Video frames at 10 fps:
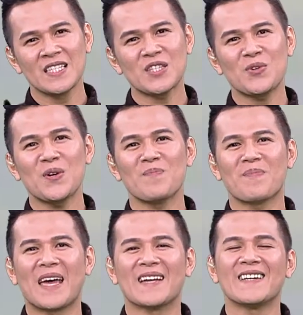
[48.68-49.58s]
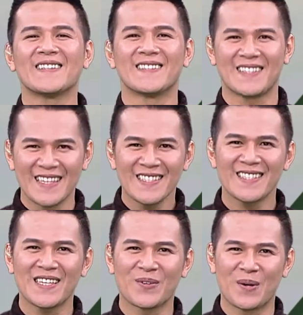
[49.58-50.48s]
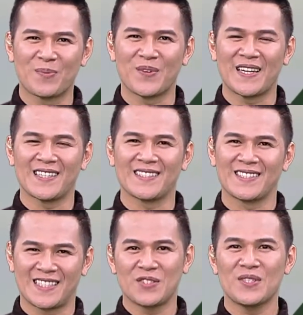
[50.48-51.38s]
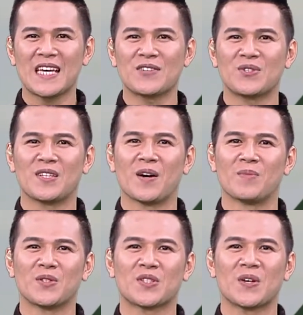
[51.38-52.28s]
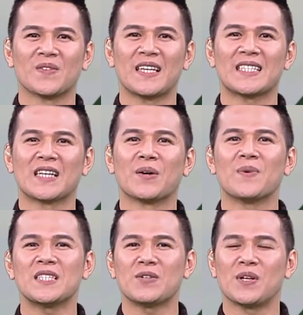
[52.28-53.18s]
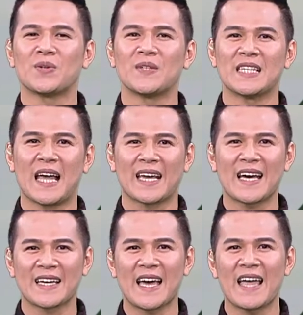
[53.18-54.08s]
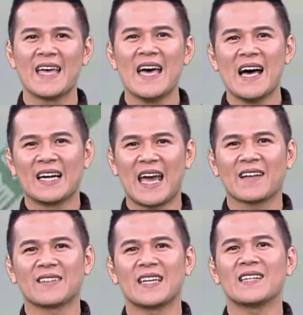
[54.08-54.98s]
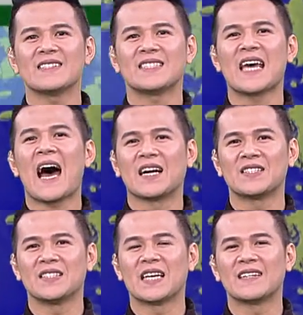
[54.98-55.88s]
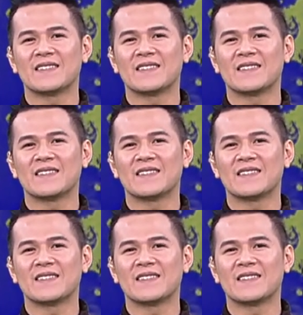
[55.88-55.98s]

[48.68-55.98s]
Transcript: 至于美丽的天气会不会持续下去呢？我们就从第一张的卫星云图先来看看两天假日的